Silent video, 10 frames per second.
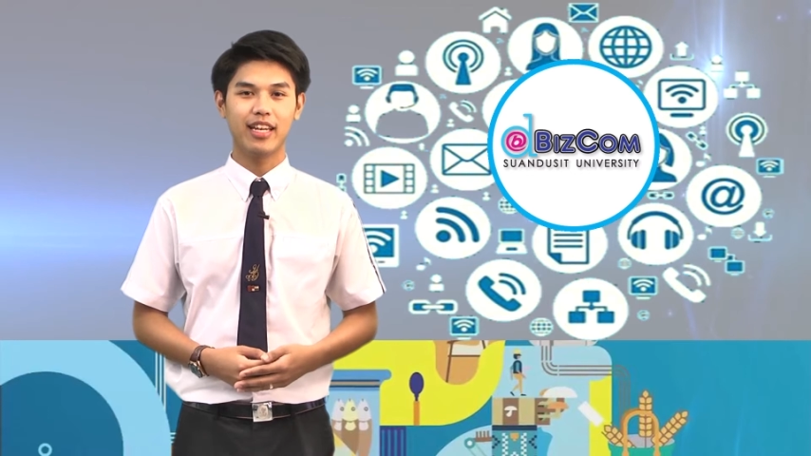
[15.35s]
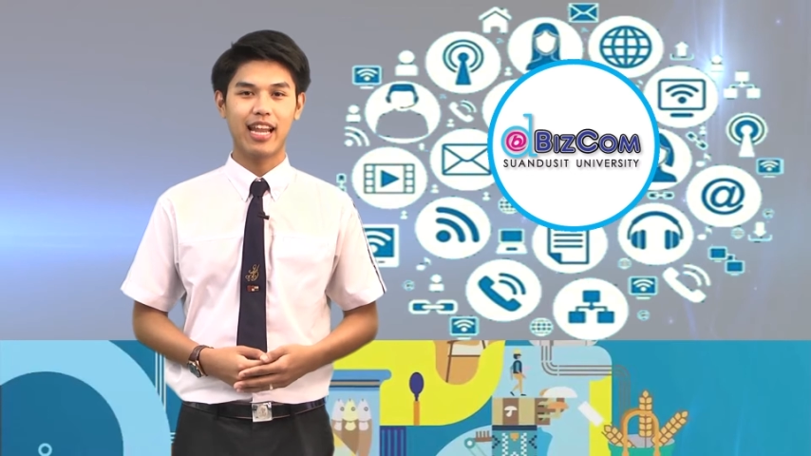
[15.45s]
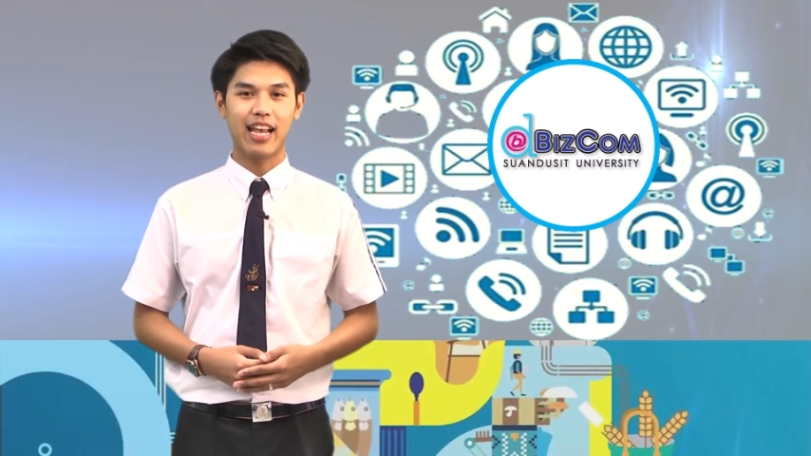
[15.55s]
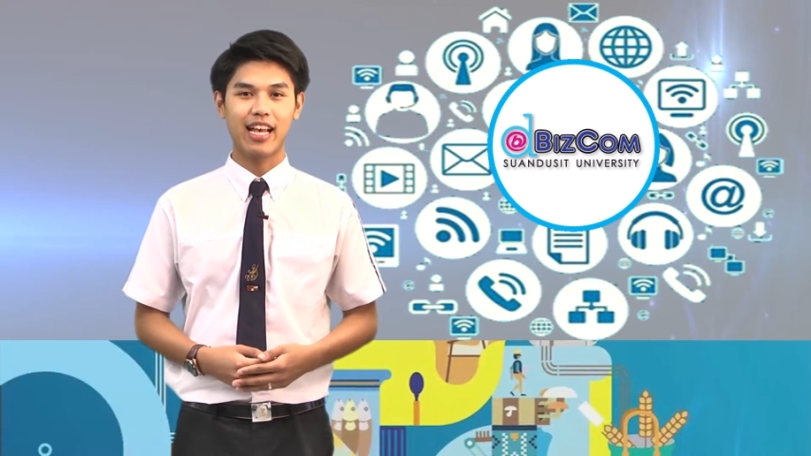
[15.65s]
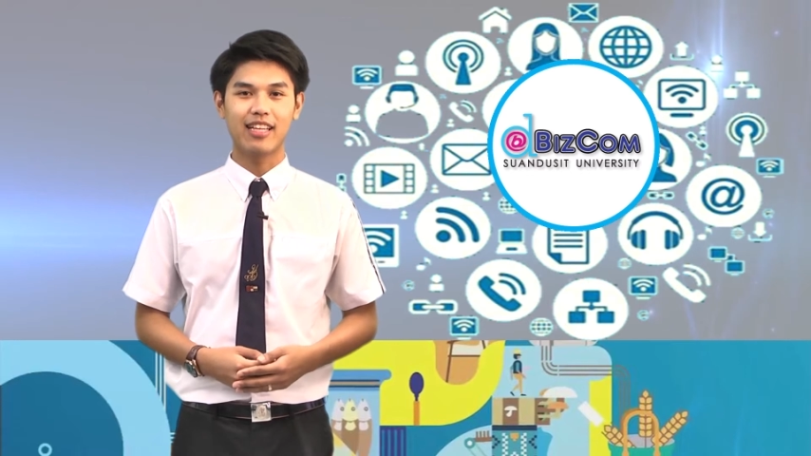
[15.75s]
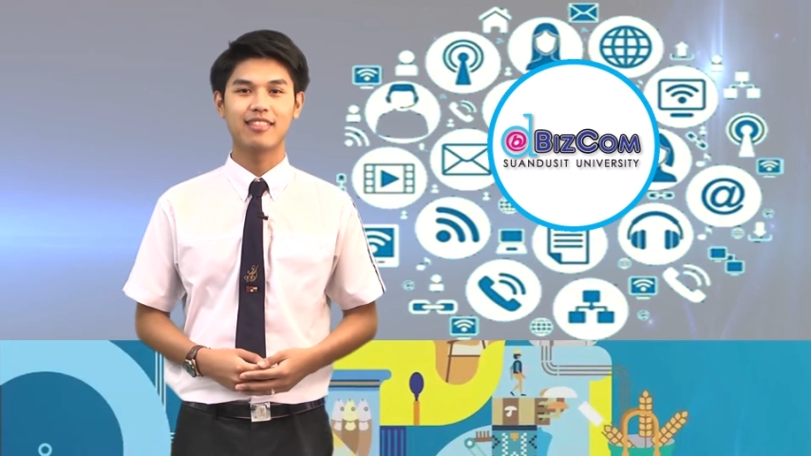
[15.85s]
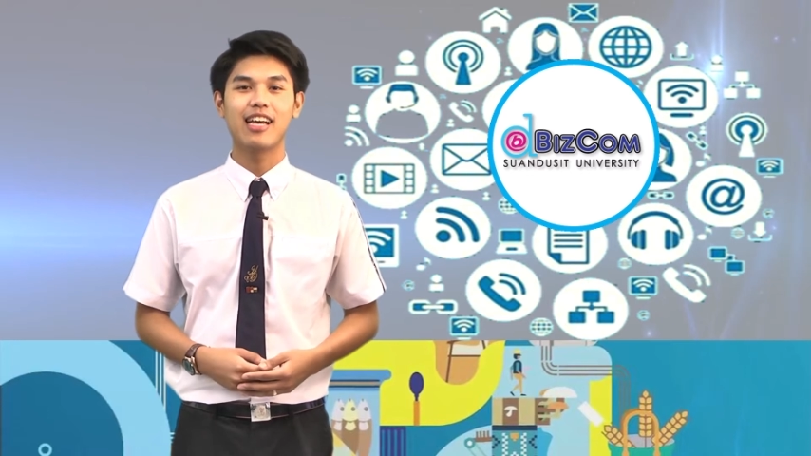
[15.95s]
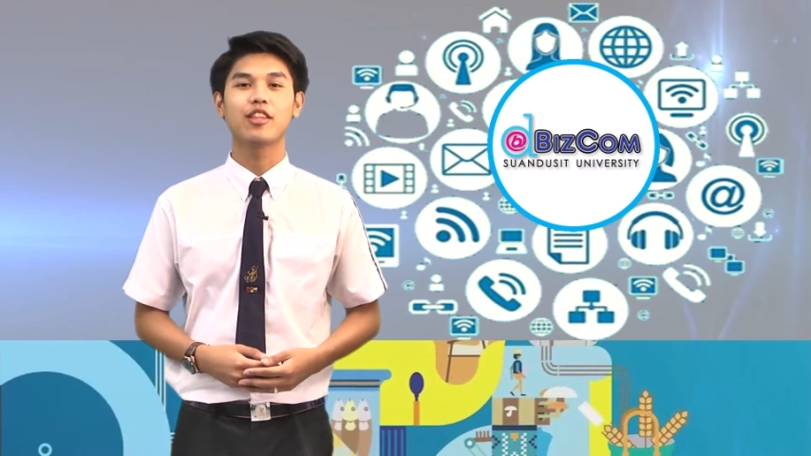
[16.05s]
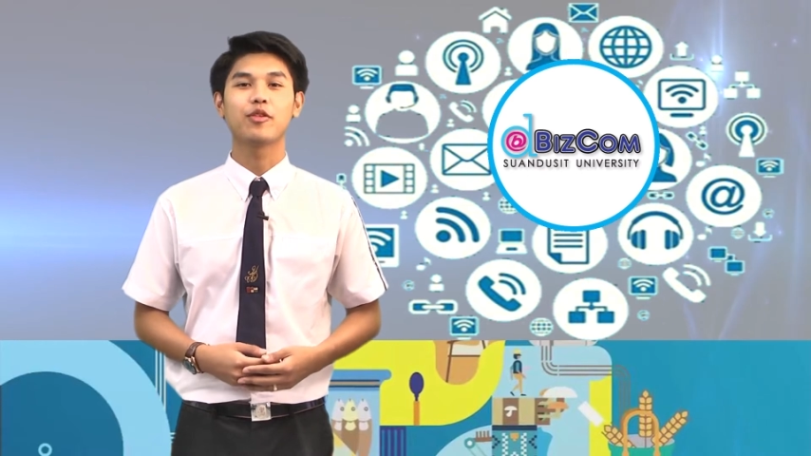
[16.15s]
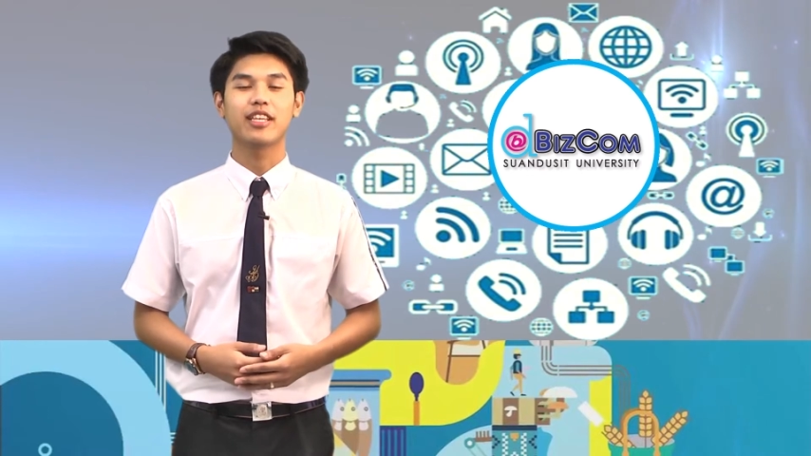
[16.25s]
และการสร้า
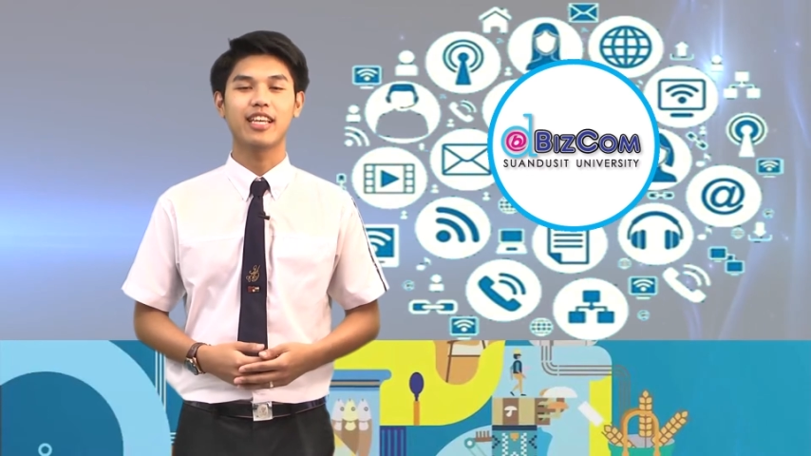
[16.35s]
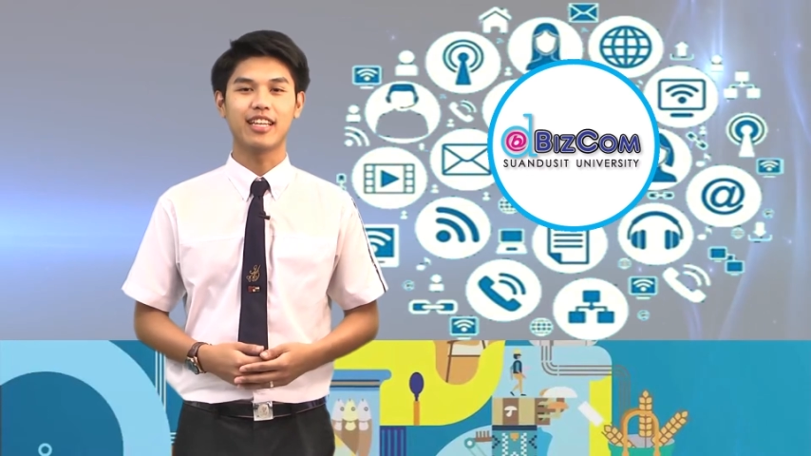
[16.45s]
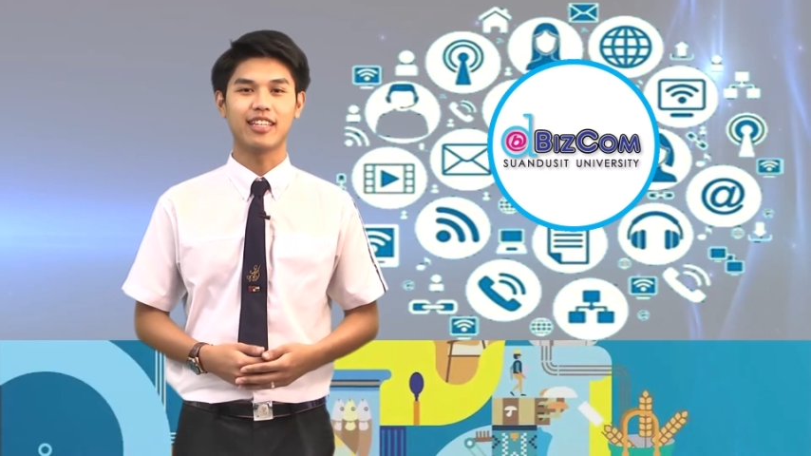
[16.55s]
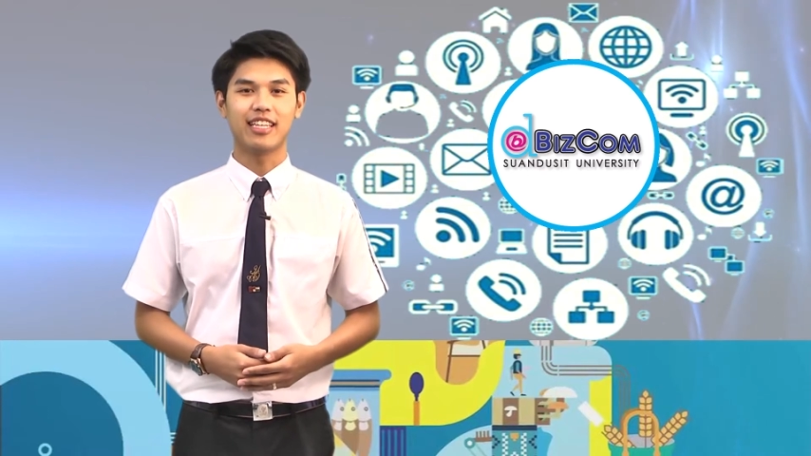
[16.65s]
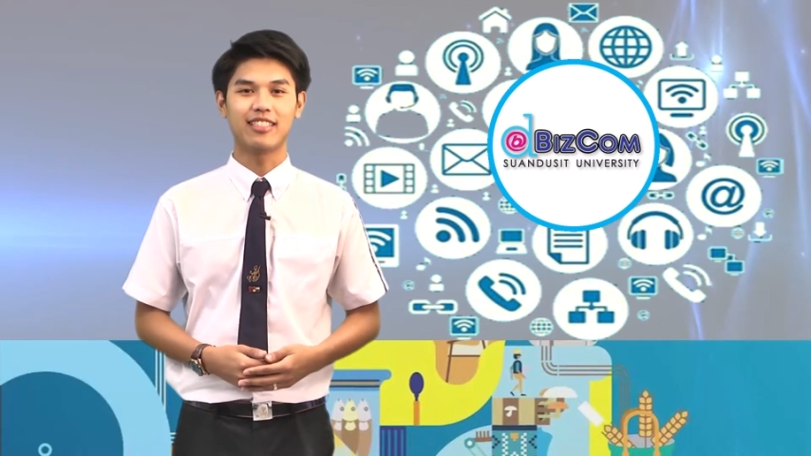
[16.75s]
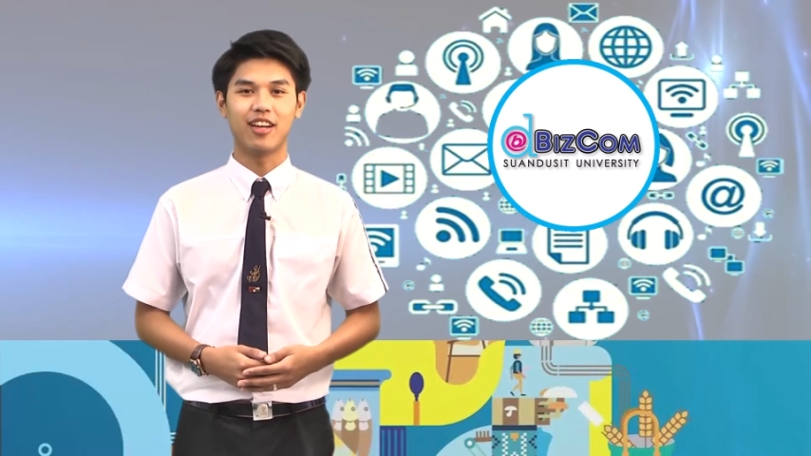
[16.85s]
งธุรกิจใน